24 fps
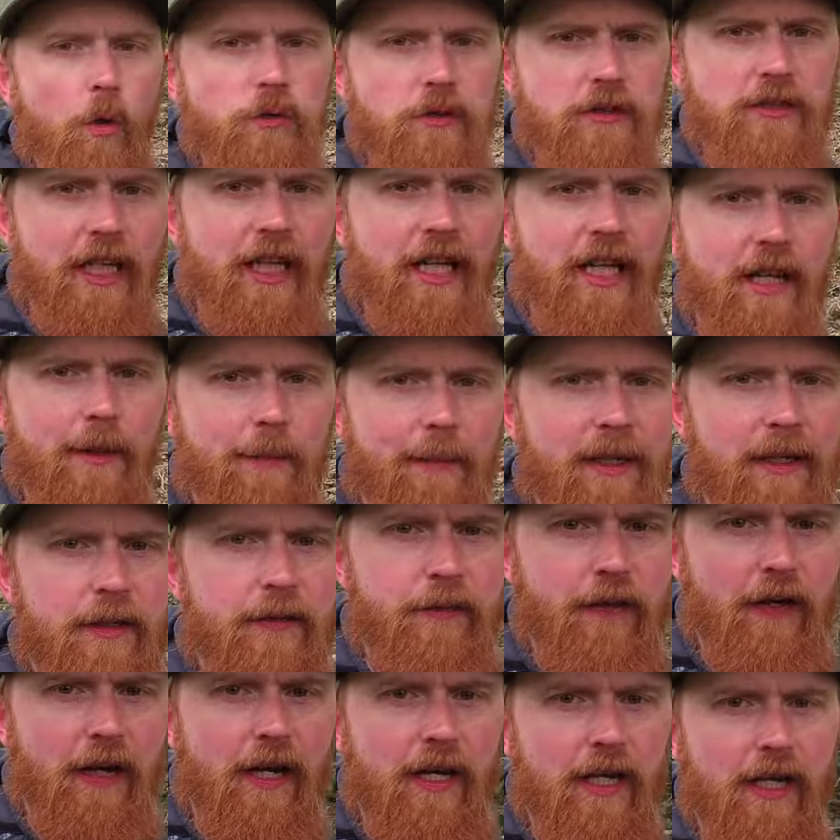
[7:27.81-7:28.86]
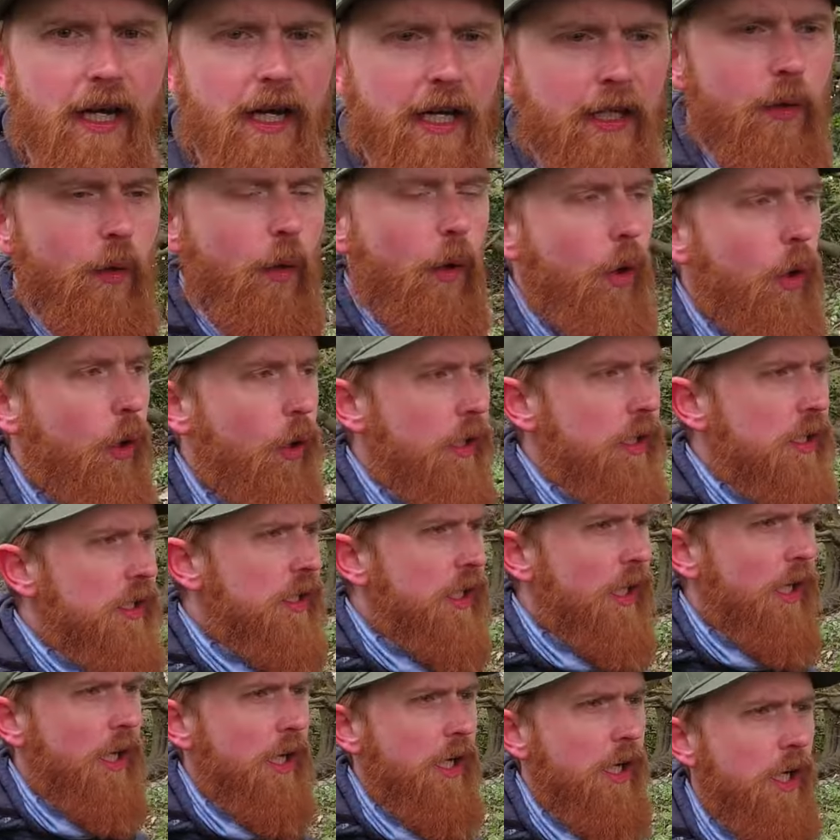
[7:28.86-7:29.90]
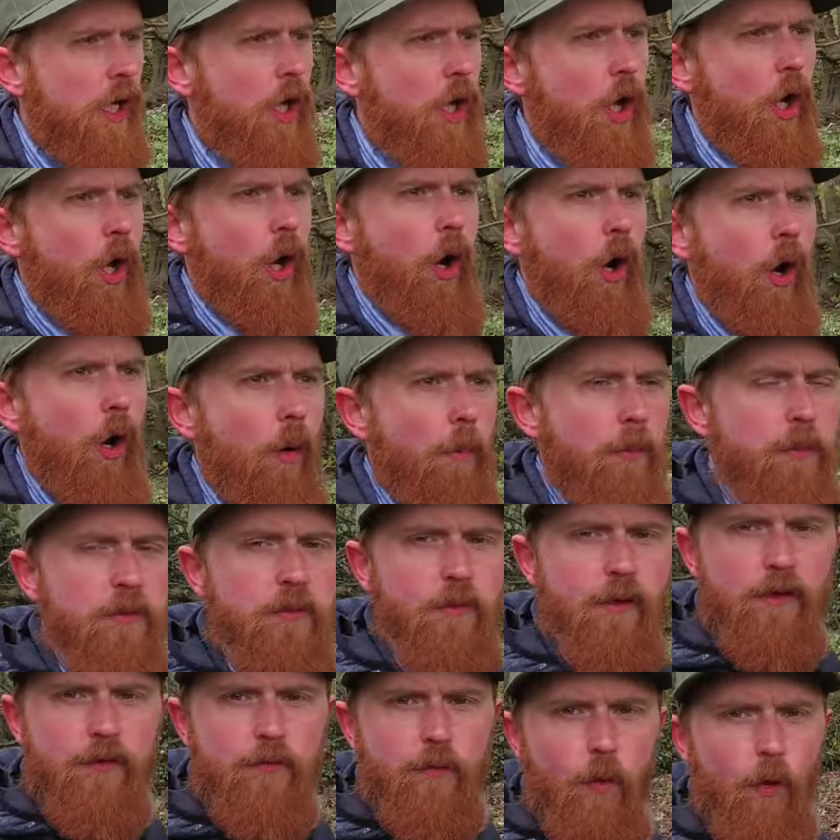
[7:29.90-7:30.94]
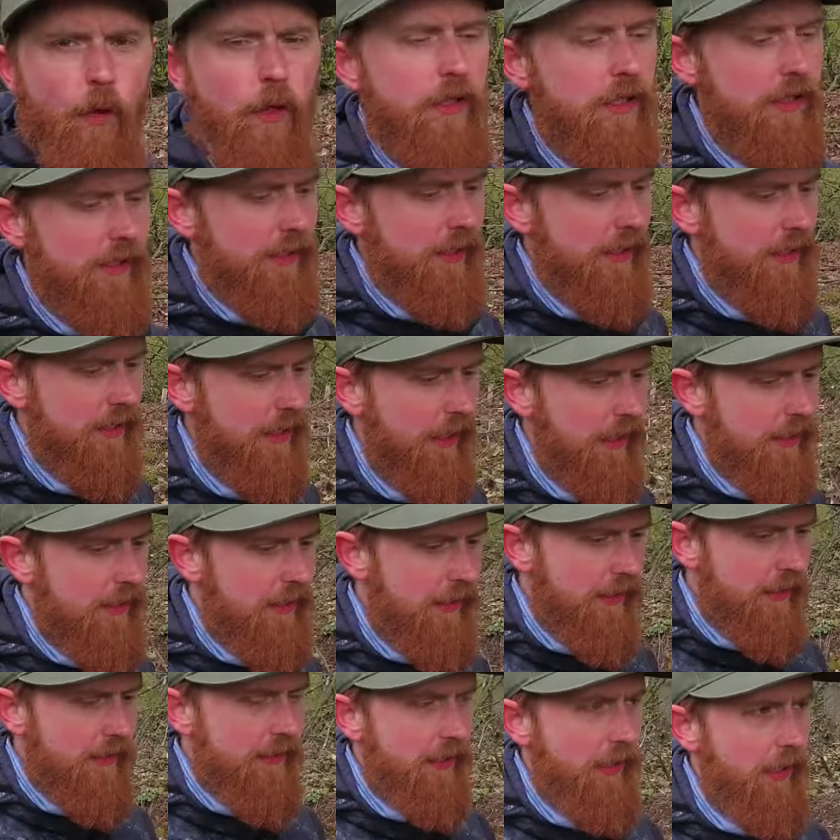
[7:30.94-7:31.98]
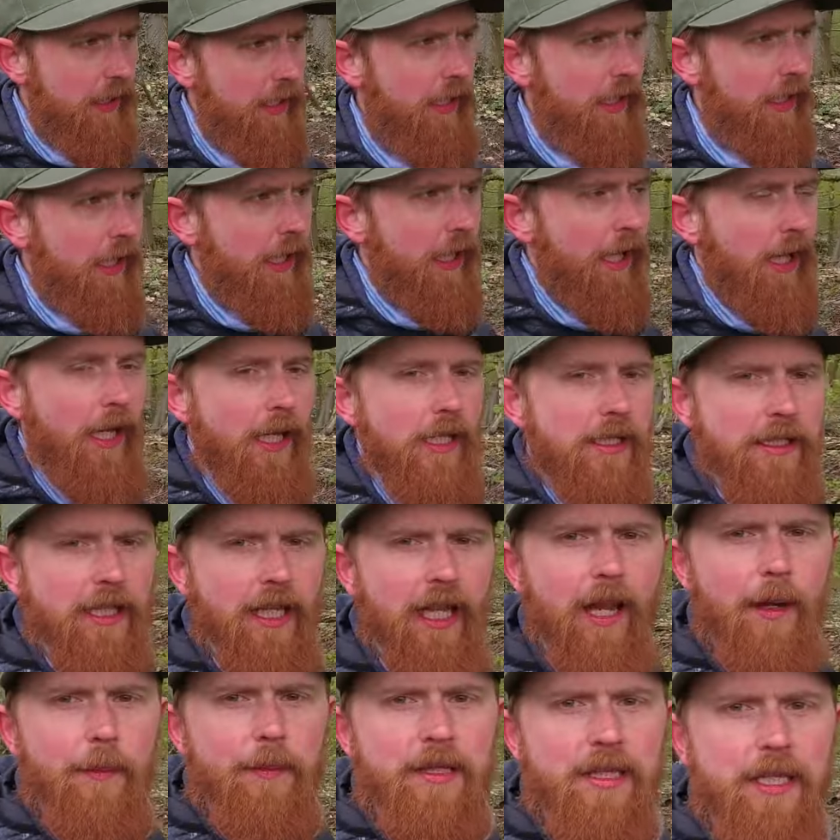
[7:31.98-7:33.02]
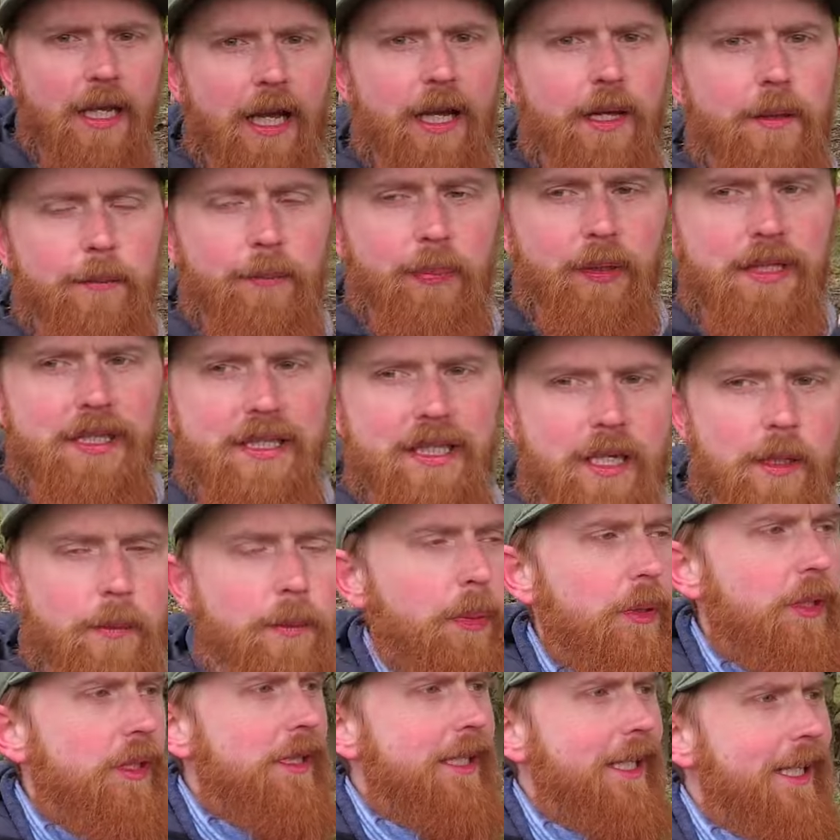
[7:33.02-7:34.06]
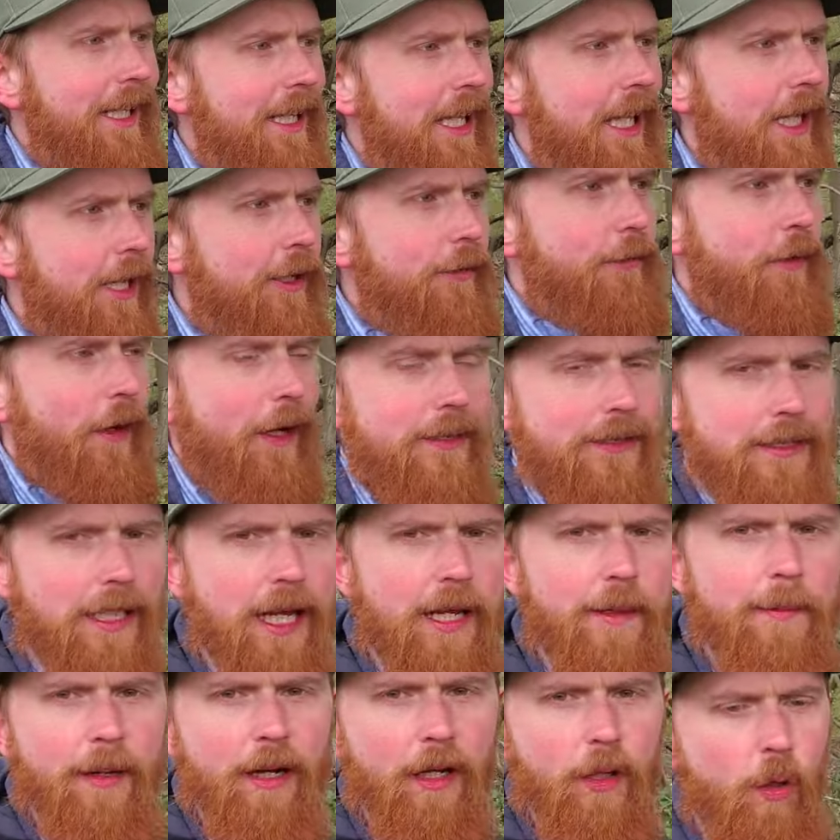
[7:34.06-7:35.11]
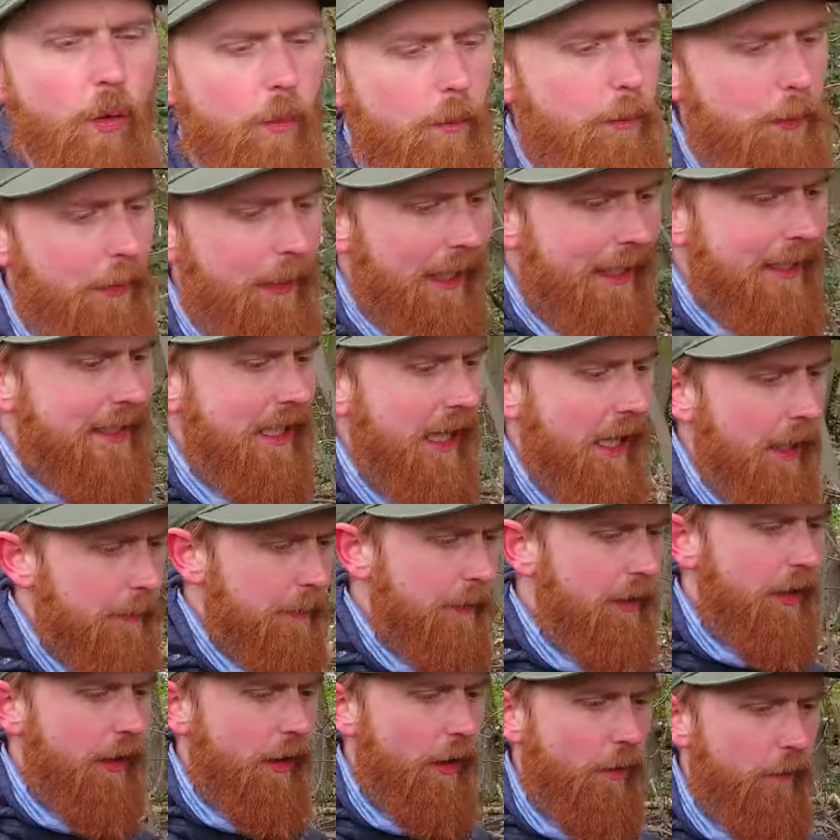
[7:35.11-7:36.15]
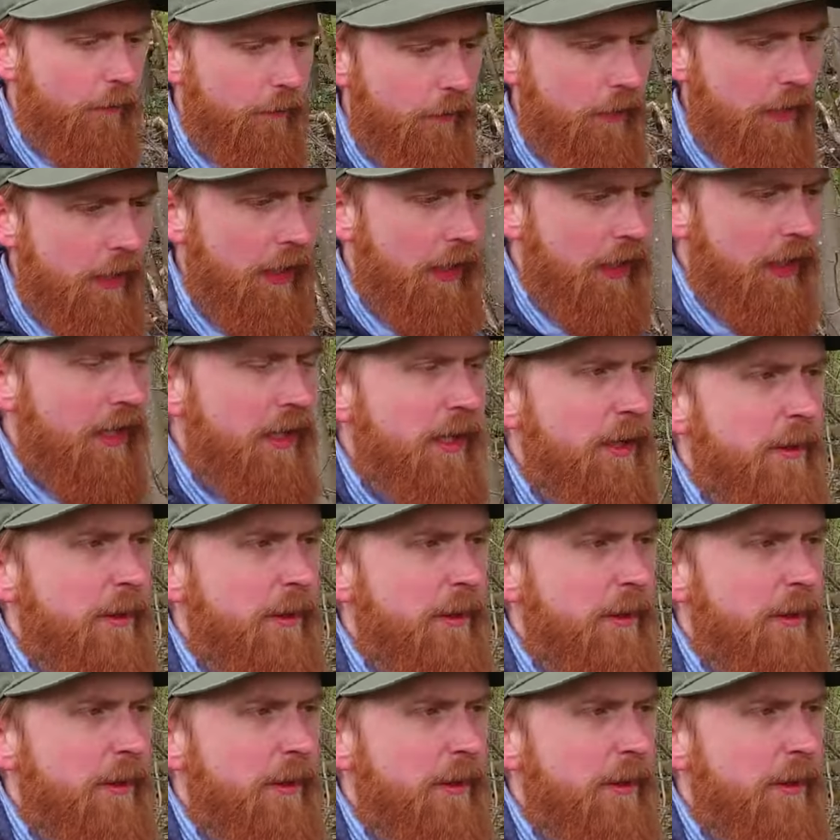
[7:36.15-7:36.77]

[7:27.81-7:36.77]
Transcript: Und daher meine Frage an euch, ob sowas für euch interessant ist. Dann habe ich ja im Prinzip den Klingenpfad einmal komplett abgelaufen.